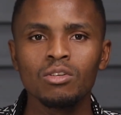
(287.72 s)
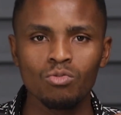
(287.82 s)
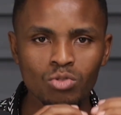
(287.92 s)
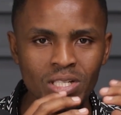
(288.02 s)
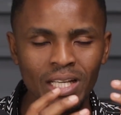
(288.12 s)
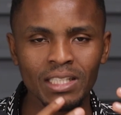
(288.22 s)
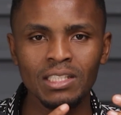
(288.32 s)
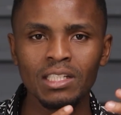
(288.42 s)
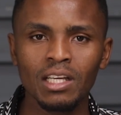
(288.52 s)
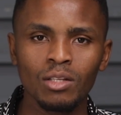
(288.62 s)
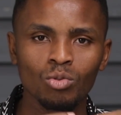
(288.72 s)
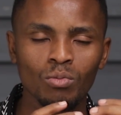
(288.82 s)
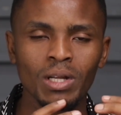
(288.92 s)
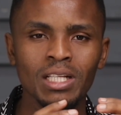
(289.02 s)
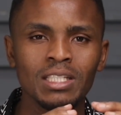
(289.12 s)
Vous cherchez un
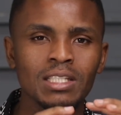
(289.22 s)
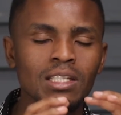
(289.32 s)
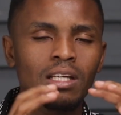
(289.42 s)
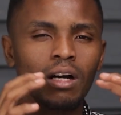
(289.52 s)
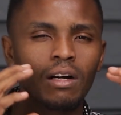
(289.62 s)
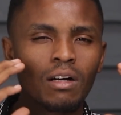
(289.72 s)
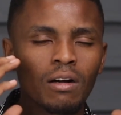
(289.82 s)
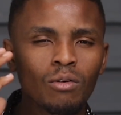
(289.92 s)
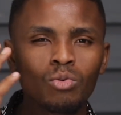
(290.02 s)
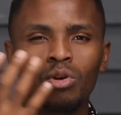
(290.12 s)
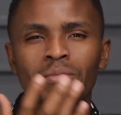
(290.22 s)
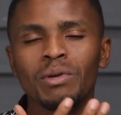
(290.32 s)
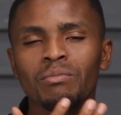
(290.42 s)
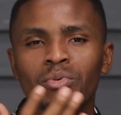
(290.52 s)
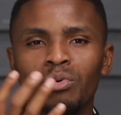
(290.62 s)
domaine qui englobe
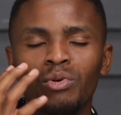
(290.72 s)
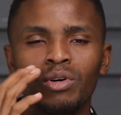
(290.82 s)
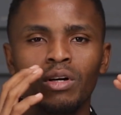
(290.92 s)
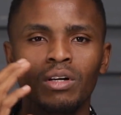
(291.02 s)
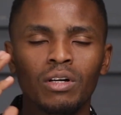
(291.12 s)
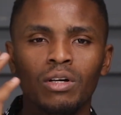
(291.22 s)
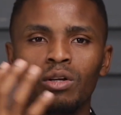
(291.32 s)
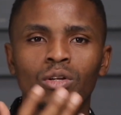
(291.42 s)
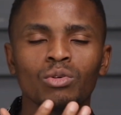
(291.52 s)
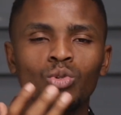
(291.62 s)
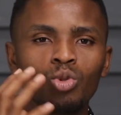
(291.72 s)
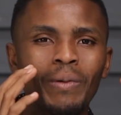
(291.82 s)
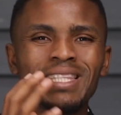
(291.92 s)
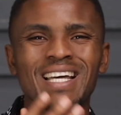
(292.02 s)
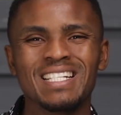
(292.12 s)
un peu euh, le
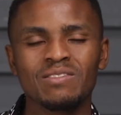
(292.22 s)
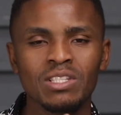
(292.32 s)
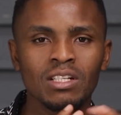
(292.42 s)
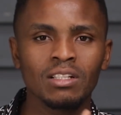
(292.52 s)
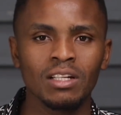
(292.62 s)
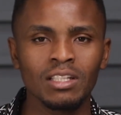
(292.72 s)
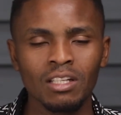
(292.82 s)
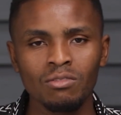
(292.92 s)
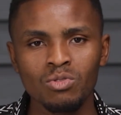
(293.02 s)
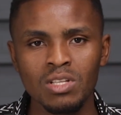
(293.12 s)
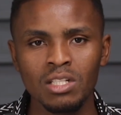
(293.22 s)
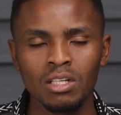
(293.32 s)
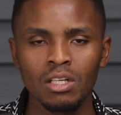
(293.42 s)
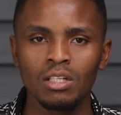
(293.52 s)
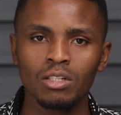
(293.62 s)
domaine d'activités d'activité dans lesquels vous êtes.
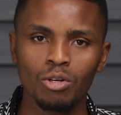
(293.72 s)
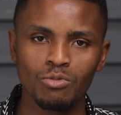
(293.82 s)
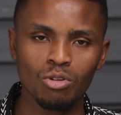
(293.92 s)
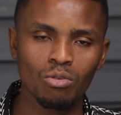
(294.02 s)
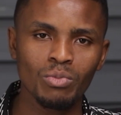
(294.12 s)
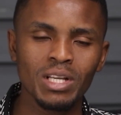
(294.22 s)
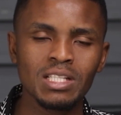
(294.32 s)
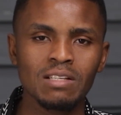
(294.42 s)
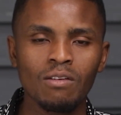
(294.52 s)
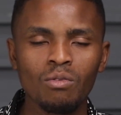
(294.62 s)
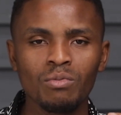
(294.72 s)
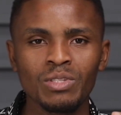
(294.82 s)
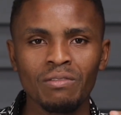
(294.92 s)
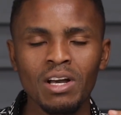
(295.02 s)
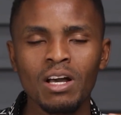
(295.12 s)
Comme ça, au moins, ça va,
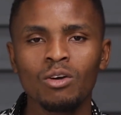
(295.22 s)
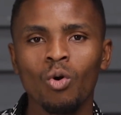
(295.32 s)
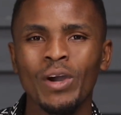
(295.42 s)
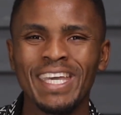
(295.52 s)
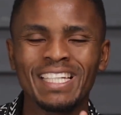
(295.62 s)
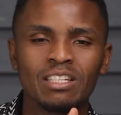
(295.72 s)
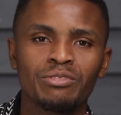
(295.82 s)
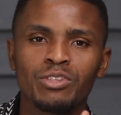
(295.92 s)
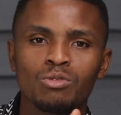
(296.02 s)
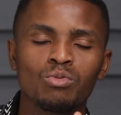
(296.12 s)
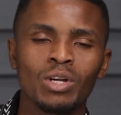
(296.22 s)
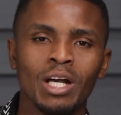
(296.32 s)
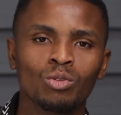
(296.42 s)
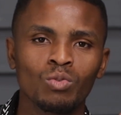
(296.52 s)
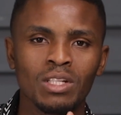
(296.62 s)
va orienter Facebook à
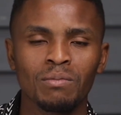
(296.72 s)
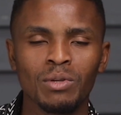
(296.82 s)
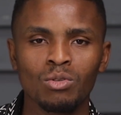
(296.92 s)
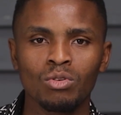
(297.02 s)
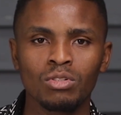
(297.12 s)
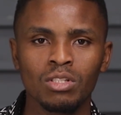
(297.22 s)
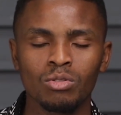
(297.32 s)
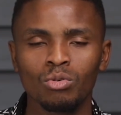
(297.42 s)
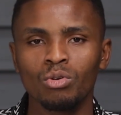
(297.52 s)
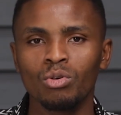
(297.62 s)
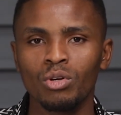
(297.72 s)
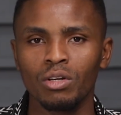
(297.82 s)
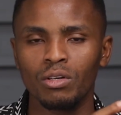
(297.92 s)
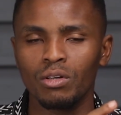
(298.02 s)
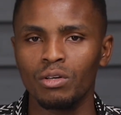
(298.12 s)
trouver les personnes qui sont,
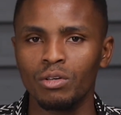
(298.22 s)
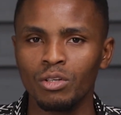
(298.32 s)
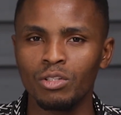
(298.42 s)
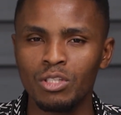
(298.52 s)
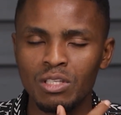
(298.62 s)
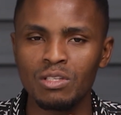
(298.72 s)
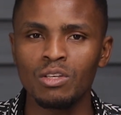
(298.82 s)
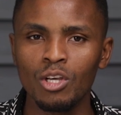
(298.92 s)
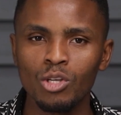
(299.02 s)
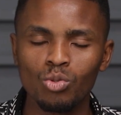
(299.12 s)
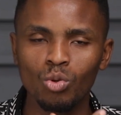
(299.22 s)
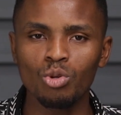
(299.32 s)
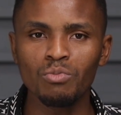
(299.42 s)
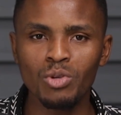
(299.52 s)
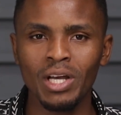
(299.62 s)
euh, qui sont
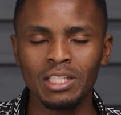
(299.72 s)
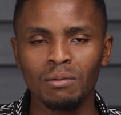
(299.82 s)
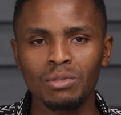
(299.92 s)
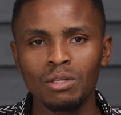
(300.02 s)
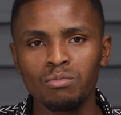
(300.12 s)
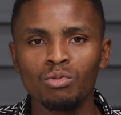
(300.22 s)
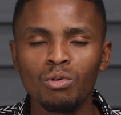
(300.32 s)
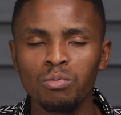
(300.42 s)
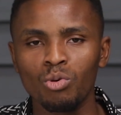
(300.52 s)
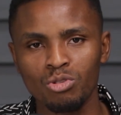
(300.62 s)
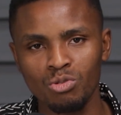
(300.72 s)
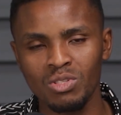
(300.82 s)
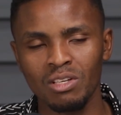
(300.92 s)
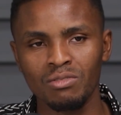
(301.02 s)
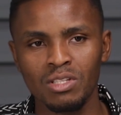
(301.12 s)
le mieux adaptées pour vos produits ou
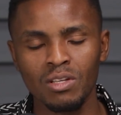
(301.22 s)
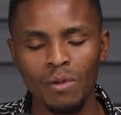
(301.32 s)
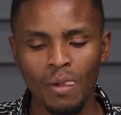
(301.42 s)
services.